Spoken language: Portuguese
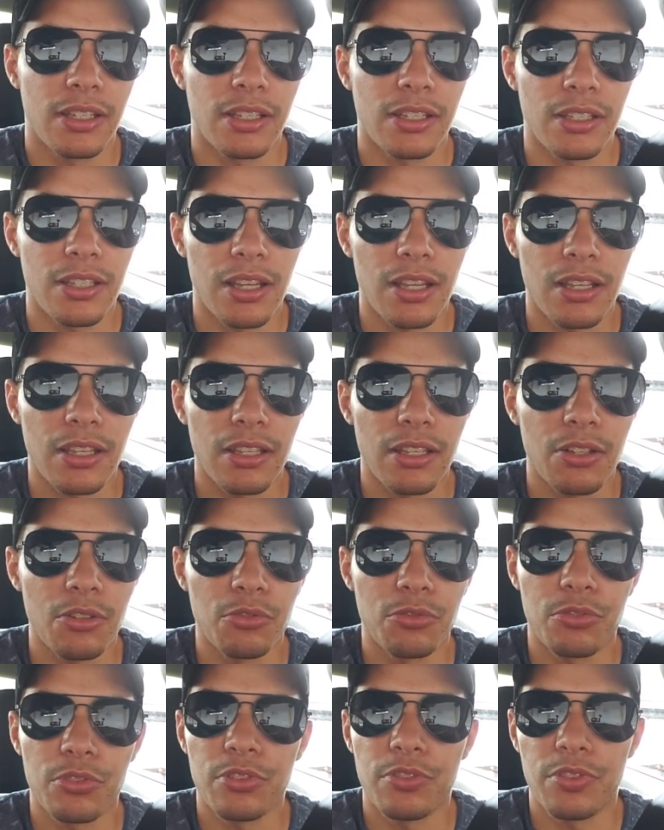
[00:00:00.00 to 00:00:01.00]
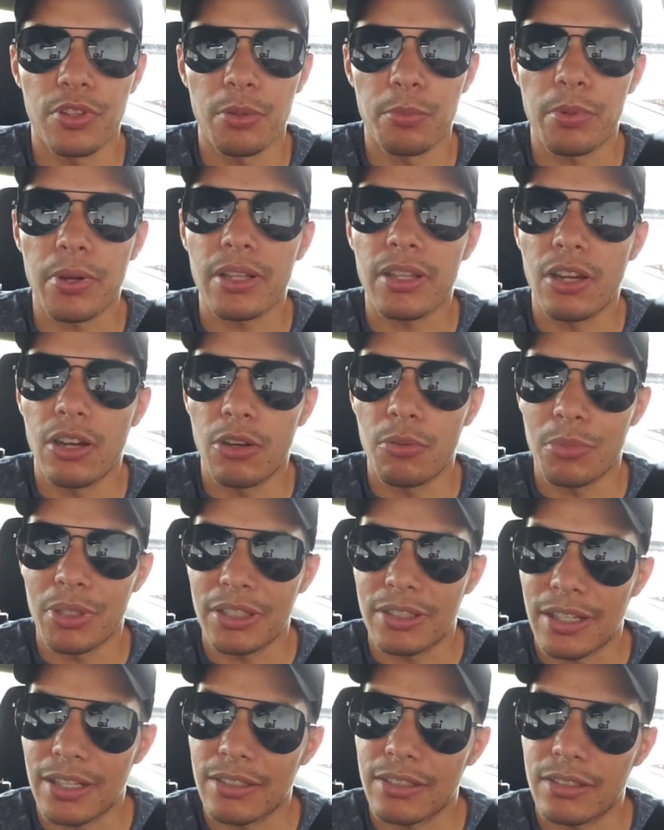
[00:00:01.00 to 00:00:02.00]
E daí eu fui ver pra dar uma
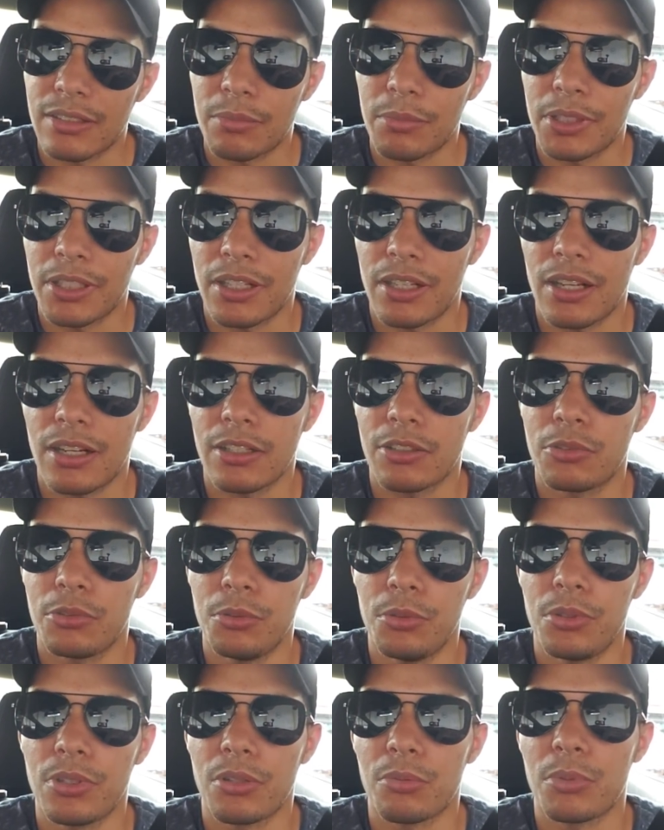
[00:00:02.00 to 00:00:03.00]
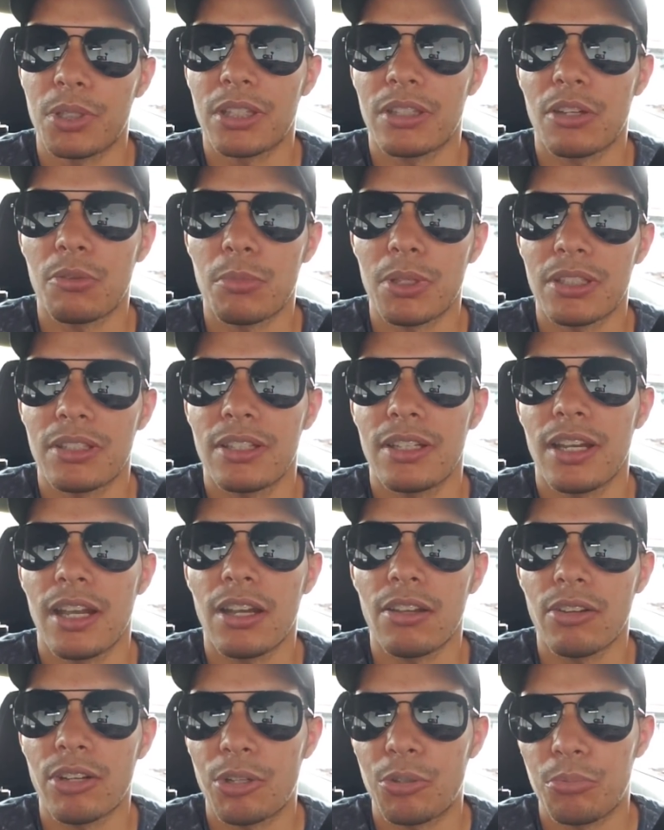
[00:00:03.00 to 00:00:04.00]
aumentada também na largura, aumentar o
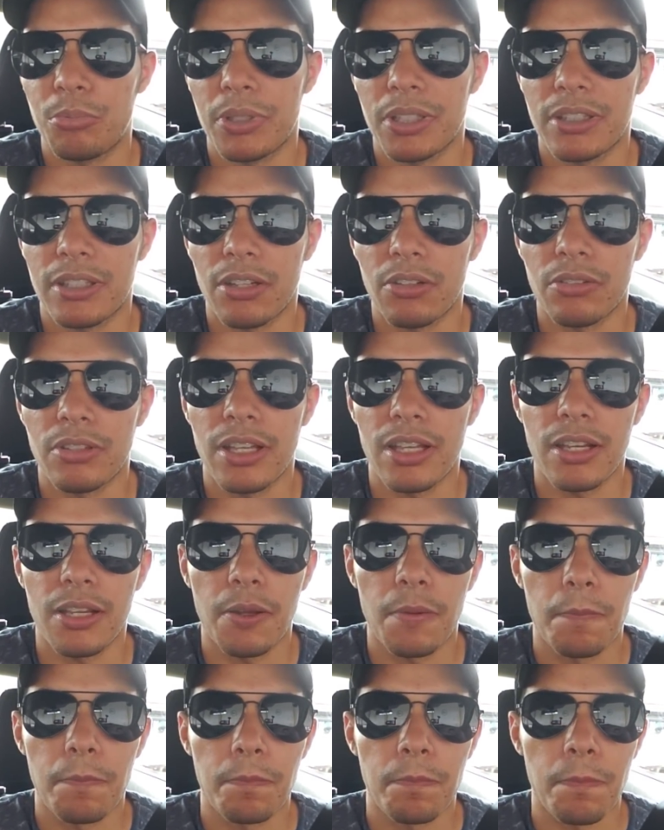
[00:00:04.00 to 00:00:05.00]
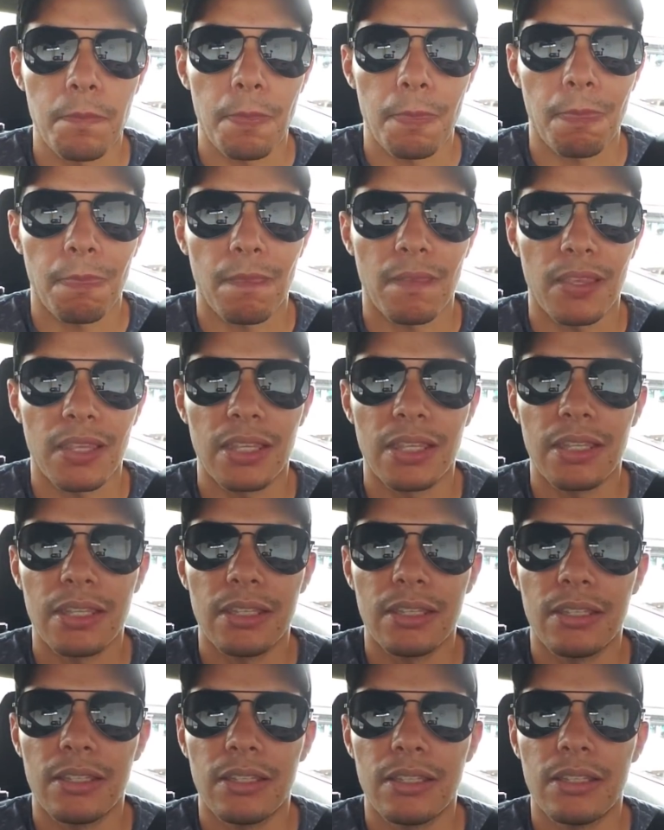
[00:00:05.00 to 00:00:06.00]
material, né? O metal dela.
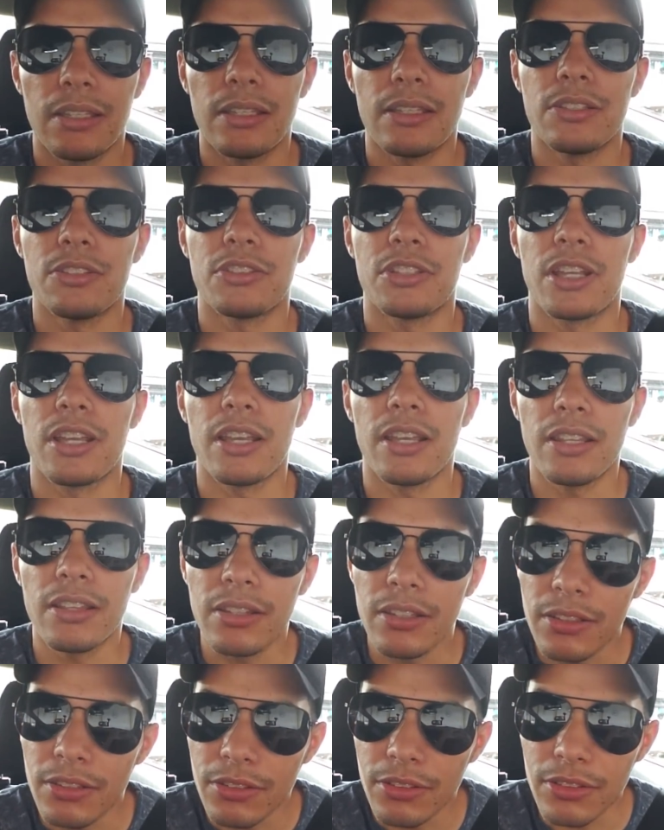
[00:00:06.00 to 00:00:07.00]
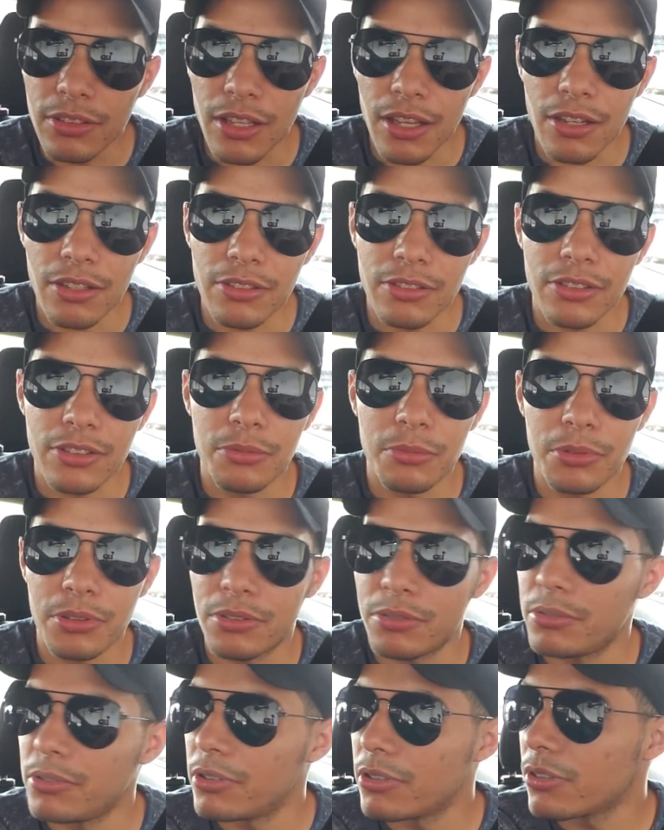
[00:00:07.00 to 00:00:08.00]
E, gente do céu, como
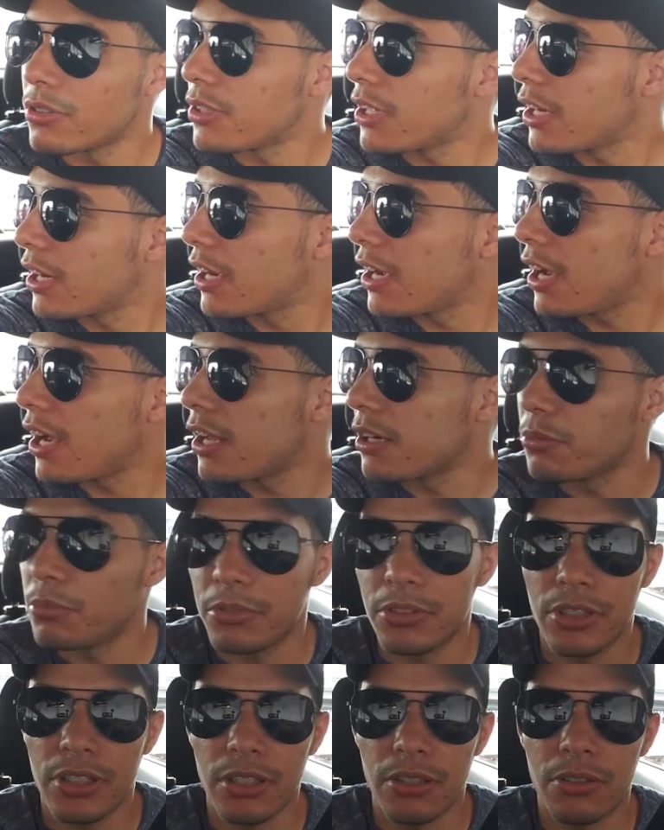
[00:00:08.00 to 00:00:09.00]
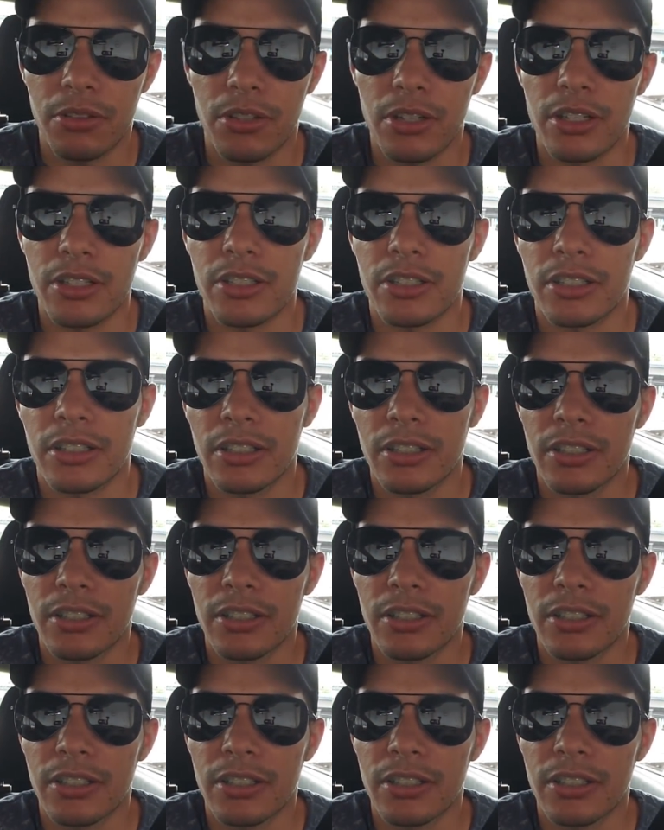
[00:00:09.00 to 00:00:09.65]
que o ouro tá caro, misericórdia.